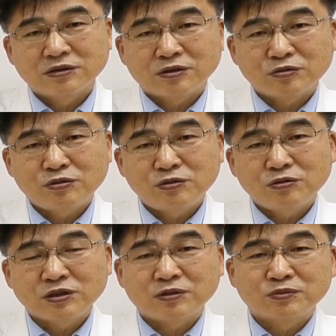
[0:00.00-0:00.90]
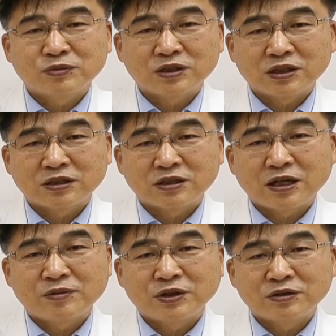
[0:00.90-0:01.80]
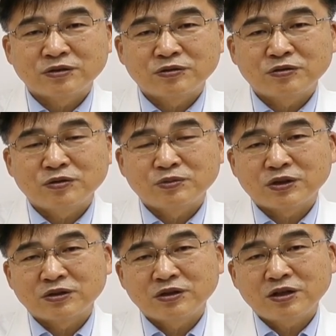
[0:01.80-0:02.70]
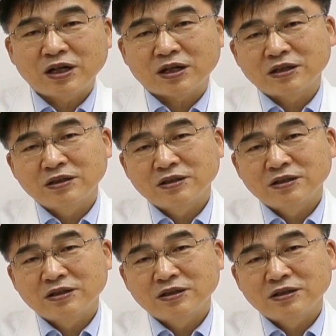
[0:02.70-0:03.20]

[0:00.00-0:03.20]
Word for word: 결국 호흡기 검체, 대변, 소변, 혈액